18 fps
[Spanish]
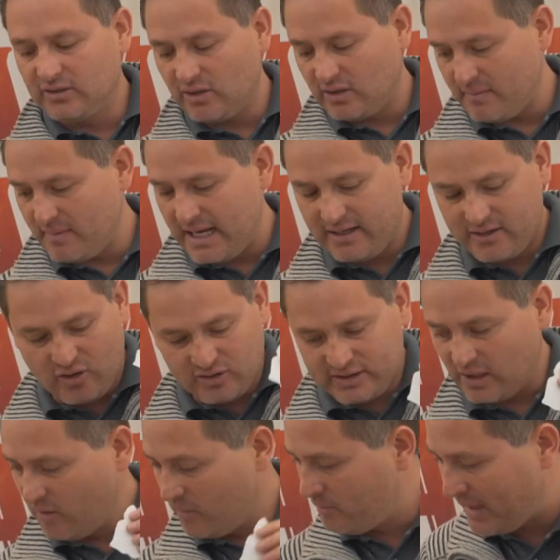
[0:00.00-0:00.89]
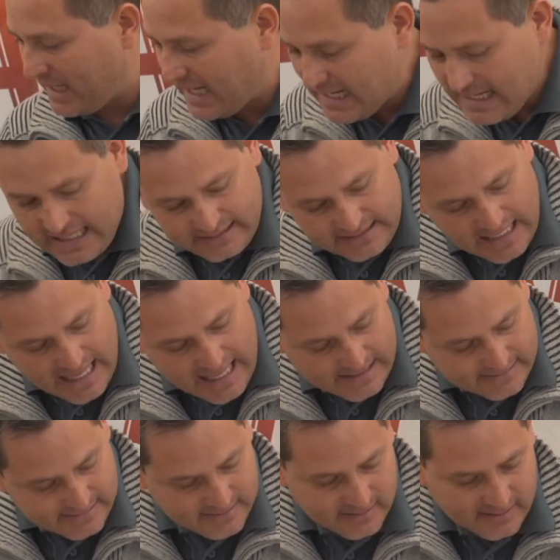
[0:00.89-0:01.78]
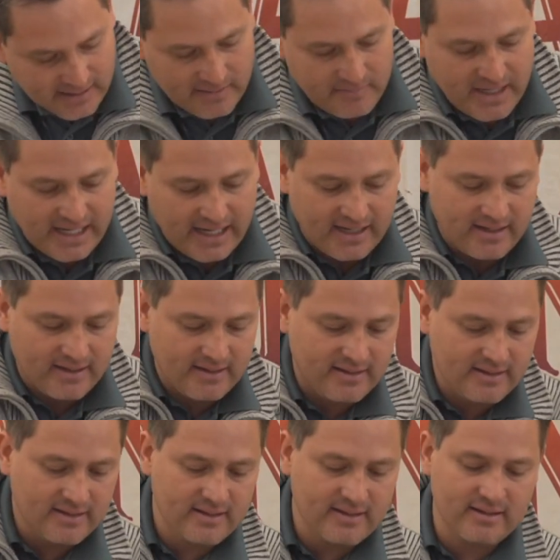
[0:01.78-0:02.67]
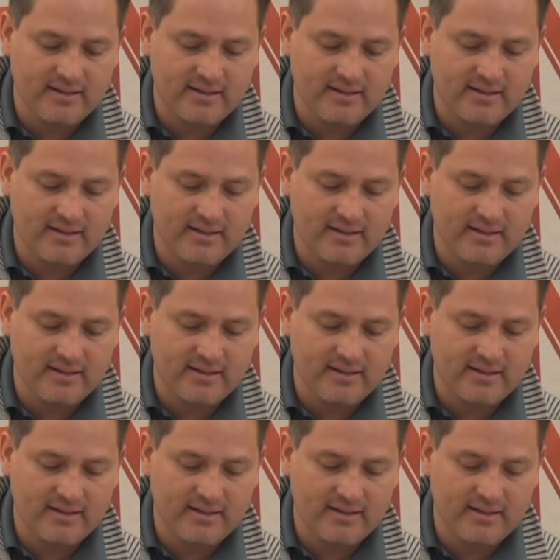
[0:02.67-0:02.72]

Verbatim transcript: pedacito de velcro, se lo pegan atrás y miren,